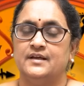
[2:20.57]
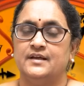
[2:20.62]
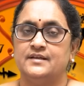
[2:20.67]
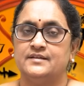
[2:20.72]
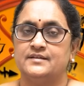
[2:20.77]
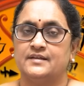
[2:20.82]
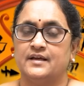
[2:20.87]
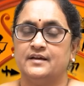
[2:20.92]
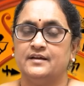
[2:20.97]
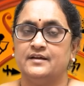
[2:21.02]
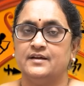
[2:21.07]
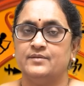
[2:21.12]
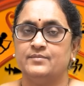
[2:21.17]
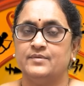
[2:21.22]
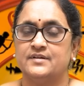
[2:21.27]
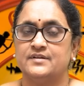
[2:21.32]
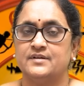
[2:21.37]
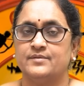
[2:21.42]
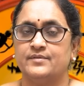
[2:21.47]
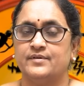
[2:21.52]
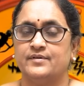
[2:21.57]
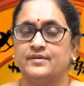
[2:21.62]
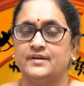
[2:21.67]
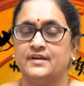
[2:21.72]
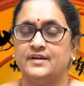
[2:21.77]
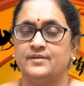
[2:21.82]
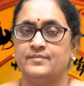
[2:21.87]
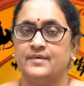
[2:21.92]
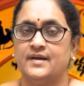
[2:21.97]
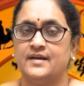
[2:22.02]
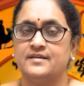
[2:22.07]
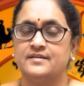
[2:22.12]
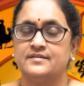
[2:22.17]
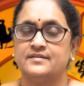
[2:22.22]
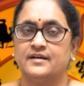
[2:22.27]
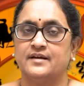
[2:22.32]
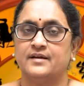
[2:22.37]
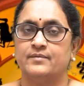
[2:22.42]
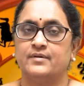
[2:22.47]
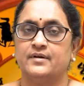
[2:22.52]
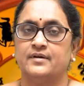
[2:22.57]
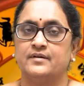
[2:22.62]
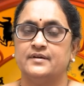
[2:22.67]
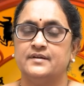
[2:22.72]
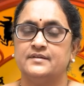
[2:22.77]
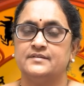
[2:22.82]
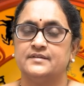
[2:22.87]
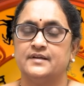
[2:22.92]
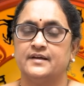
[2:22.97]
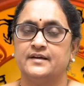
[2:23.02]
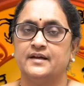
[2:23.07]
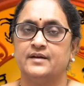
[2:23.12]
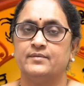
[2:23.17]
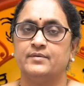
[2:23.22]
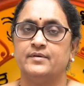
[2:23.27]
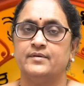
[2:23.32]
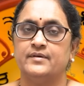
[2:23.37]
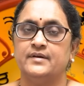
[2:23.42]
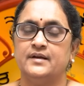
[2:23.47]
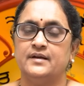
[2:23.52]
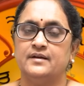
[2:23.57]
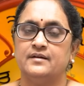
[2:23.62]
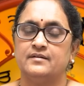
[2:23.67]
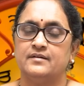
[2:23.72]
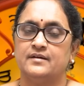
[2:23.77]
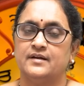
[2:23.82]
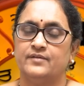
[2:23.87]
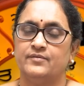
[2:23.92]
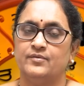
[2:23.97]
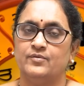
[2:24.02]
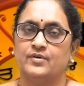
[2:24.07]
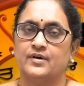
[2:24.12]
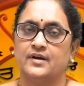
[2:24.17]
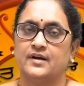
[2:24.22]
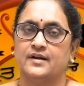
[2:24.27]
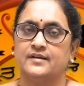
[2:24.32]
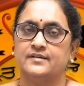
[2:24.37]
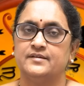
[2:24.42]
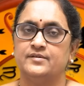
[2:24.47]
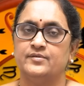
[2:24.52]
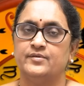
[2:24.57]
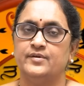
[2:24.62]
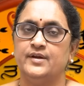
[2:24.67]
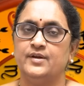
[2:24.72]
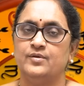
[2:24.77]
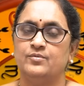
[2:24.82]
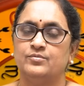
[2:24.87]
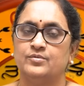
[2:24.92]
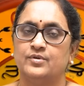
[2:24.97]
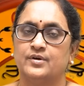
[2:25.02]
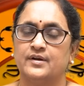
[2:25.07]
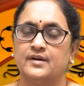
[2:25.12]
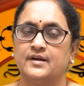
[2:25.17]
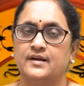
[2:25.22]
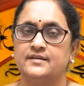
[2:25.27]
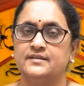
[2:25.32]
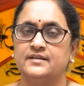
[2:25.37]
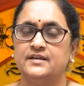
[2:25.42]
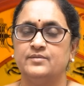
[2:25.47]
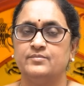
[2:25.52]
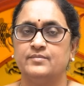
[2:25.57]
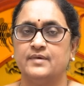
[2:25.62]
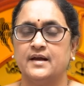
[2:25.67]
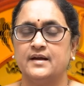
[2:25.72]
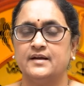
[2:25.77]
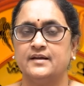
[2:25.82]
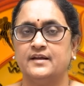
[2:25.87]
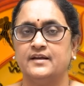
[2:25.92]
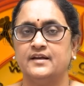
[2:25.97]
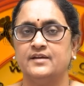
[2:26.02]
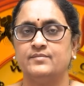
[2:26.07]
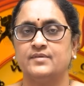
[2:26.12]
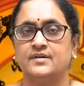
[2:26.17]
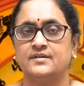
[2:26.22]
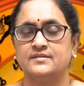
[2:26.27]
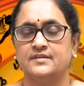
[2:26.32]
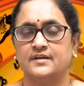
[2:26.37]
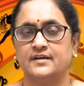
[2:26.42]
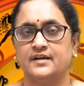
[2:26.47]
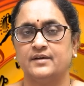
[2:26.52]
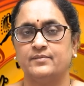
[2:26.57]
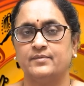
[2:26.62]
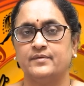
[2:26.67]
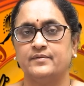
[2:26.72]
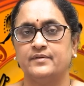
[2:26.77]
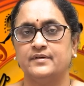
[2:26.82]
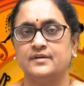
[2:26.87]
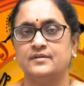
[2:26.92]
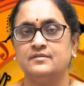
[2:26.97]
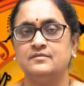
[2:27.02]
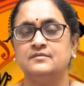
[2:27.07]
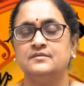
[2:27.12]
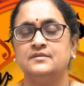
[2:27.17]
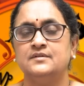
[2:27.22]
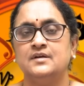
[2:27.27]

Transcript: ఈ సంక్రమణ సమయం అంటే ఈ మేష సంక్రమణం అంటే సంక్రమణం అంటే రవి ఒక రాశి నుండి ఇంకొక రాశికి మారటాన్ని మనం సంక్రమణం అంటాం